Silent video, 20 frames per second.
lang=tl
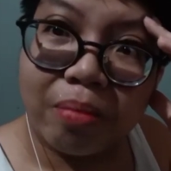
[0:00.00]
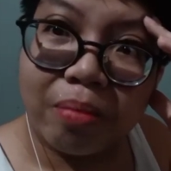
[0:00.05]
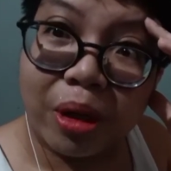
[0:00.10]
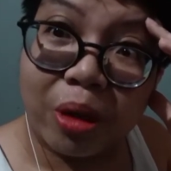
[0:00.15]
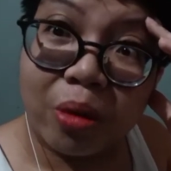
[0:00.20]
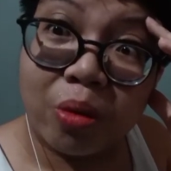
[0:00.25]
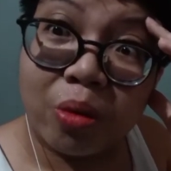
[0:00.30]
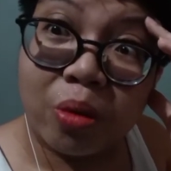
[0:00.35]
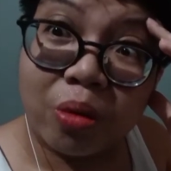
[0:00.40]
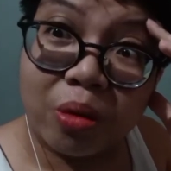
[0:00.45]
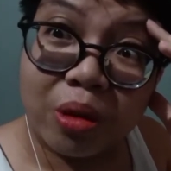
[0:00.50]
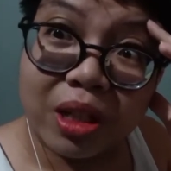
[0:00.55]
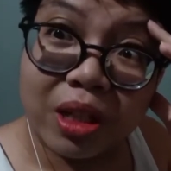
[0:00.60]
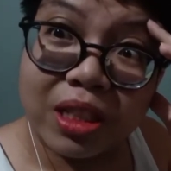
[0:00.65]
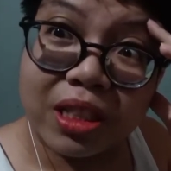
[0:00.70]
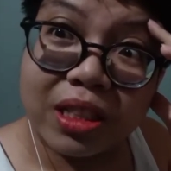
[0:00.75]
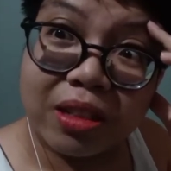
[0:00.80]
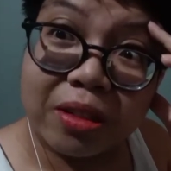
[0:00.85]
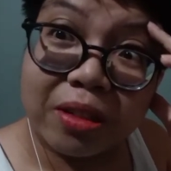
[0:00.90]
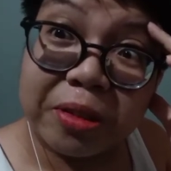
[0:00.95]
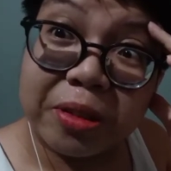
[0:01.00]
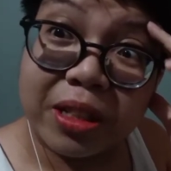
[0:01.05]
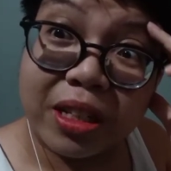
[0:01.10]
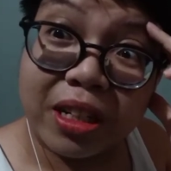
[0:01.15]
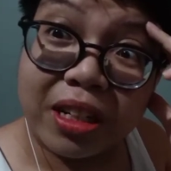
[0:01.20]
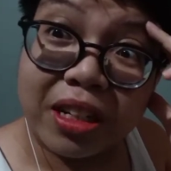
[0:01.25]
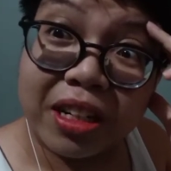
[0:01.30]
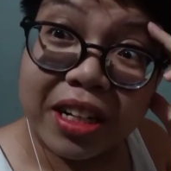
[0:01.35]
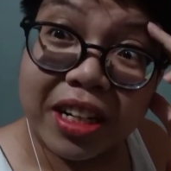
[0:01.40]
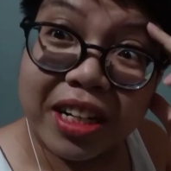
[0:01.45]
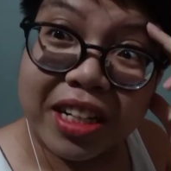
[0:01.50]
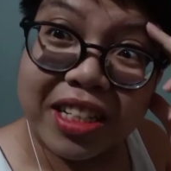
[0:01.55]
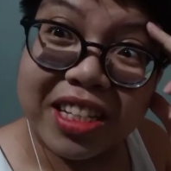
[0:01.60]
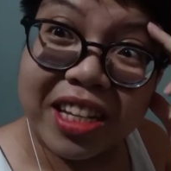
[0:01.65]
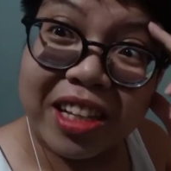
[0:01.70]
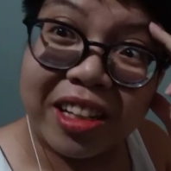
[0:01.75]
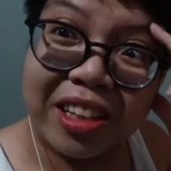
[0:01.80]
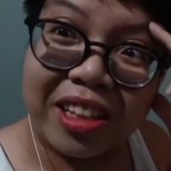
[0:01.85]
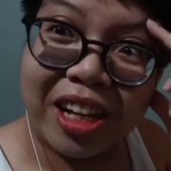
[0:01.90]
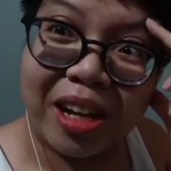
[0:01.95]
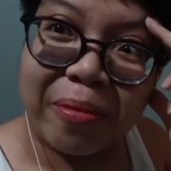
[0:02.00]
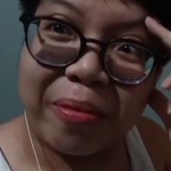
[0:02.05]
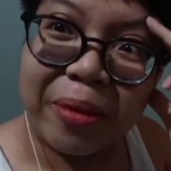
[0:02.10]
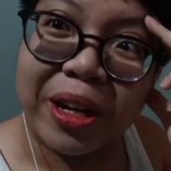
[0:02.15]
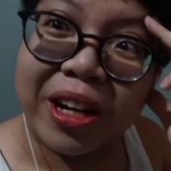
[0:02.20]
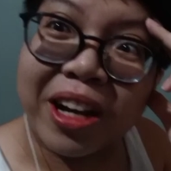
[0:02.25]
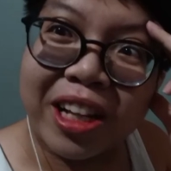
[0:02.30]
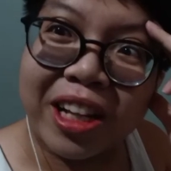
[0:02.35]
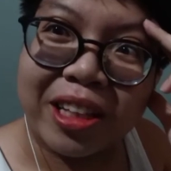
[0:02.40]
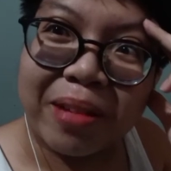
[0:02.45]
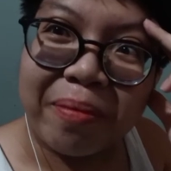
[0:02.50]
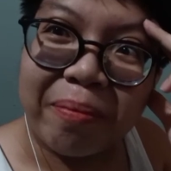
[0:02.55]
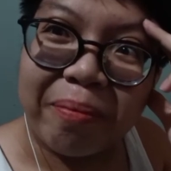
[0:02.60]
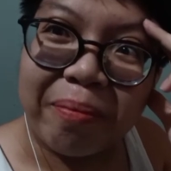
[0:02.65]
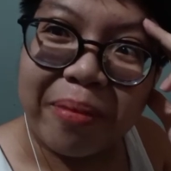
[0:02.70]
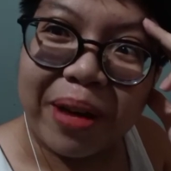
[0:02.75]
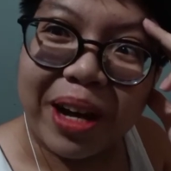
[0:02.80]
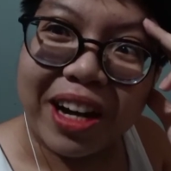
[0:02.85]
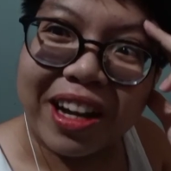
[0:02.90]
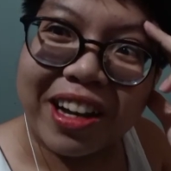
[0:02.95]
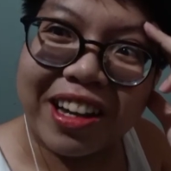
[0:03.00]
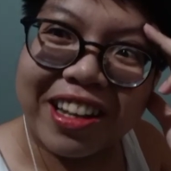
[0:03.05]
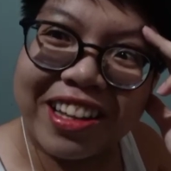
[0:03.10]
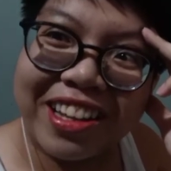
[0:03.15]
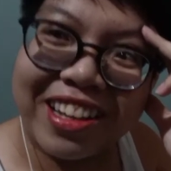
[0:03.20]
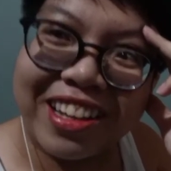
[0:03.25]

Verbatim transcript: maghugas sa kusina kasi ang dami nakatambak.